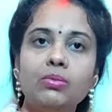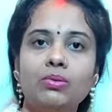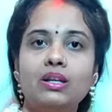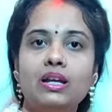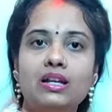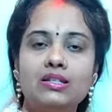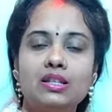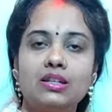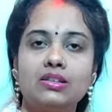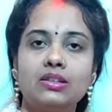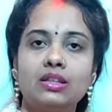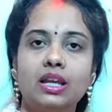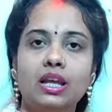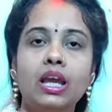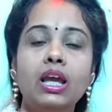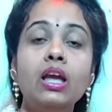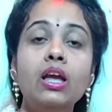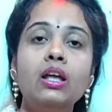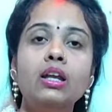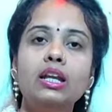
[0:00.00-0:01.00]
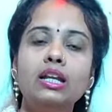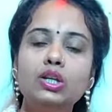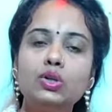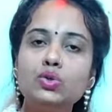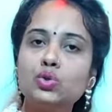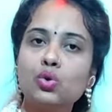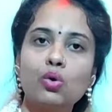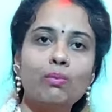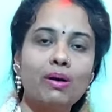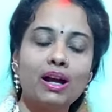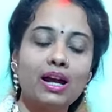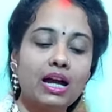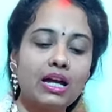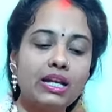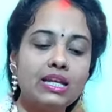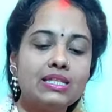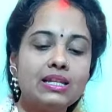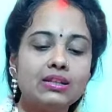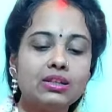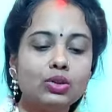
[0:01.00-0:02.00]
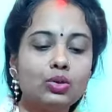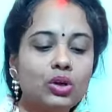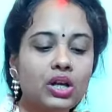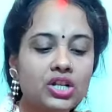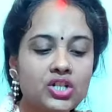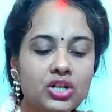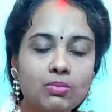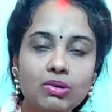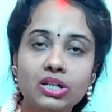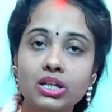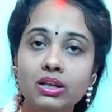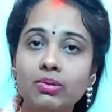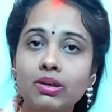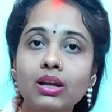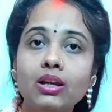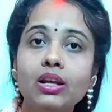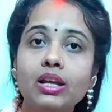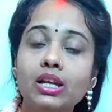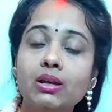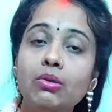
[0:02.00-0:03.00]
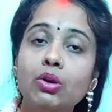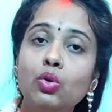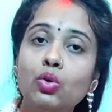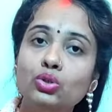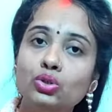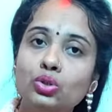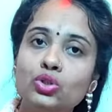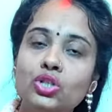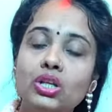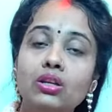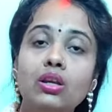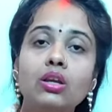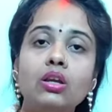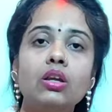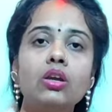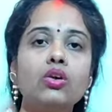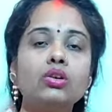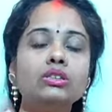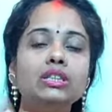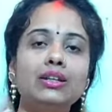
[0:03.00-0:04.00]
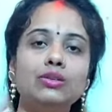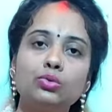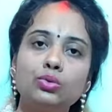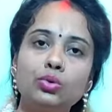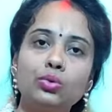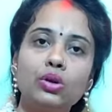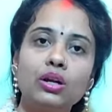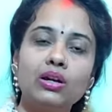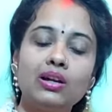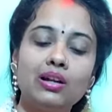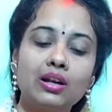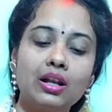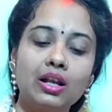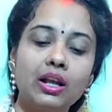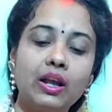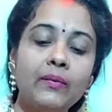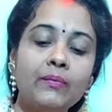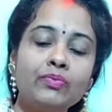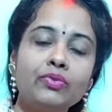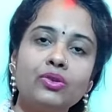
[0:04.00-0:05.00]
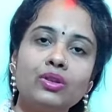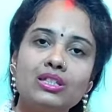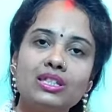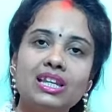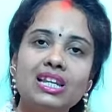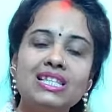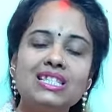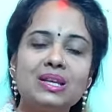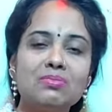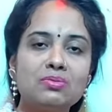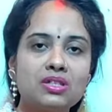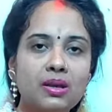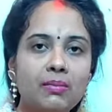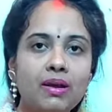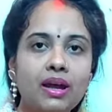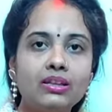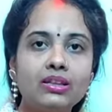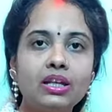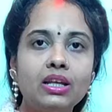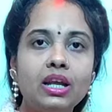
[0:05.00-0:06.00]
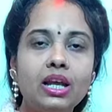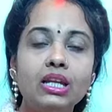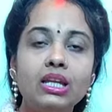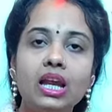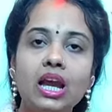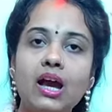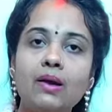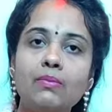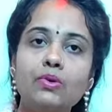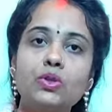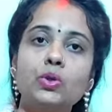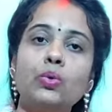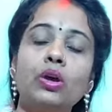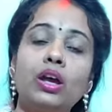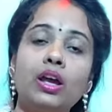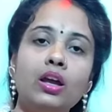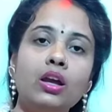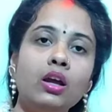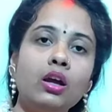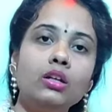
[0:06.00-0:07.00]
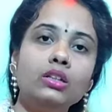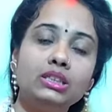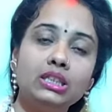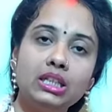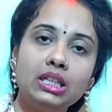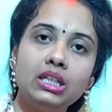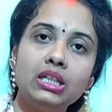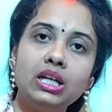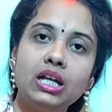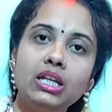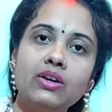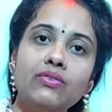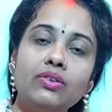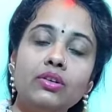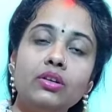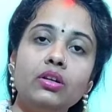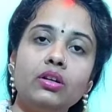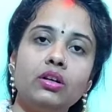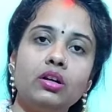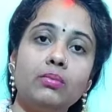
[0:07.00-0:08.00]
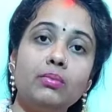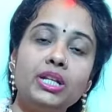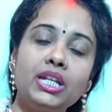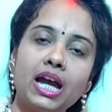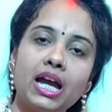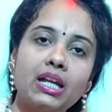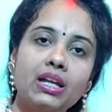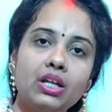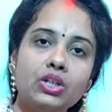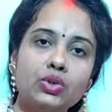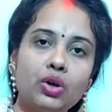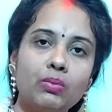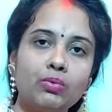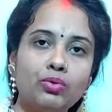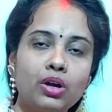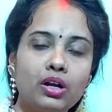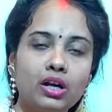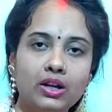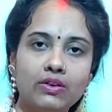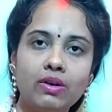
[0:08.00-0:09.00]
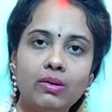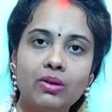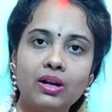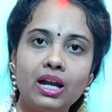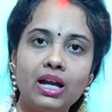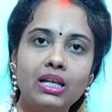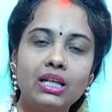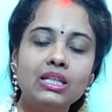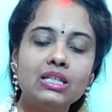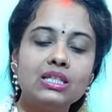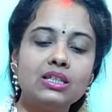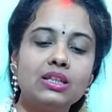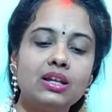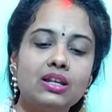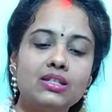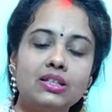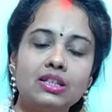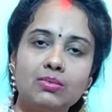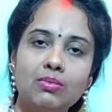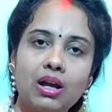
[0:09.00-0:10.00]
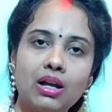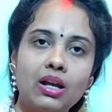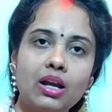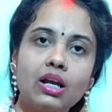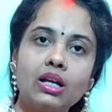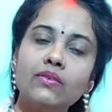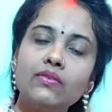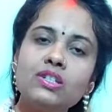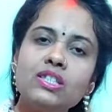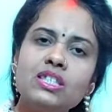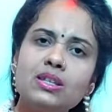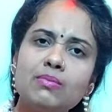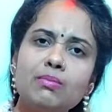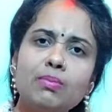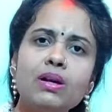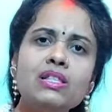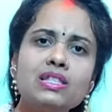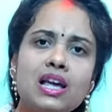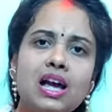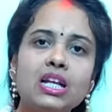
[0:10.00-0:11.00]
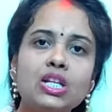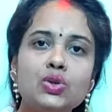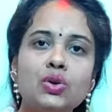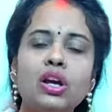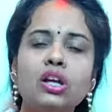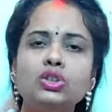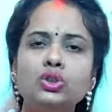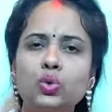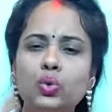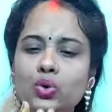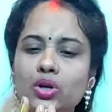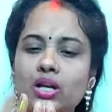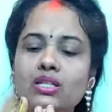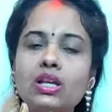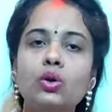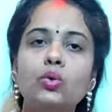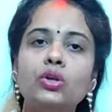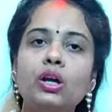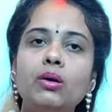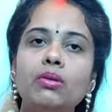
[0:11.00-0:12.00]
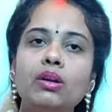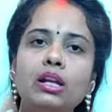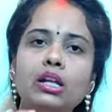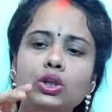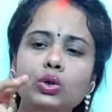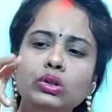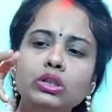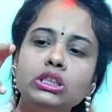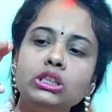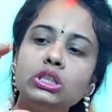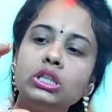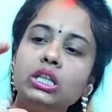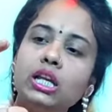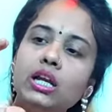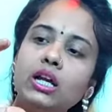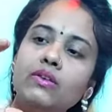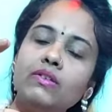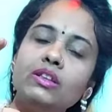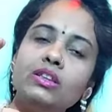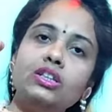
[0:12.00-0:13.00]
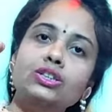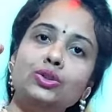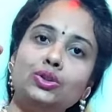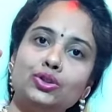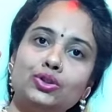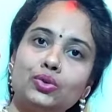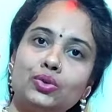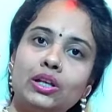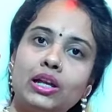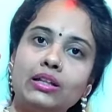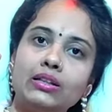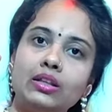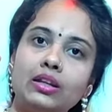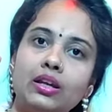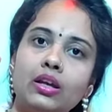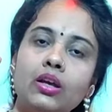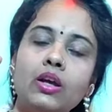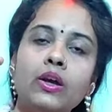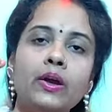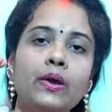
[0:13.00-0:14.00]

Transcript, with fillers: भी बना सकते हैं लेकिन उसको पका नहीं सकते तो कच्ची मिट्टी भी लेने में लोग सोचेंगे कि कौन जादू टोना कर रही है इसीलिए सबसे बेहतर है कि आप जो है चीनी का या फिर मिठाई का जो है पूरा करवा बना ले किसी तरह से दिमाग लगा कर फिर सिंपल सा ही जो है छोटा सा लोटा बना ले क्योंकि चीनी के कर्व इतने छोटे छोटे आते हैं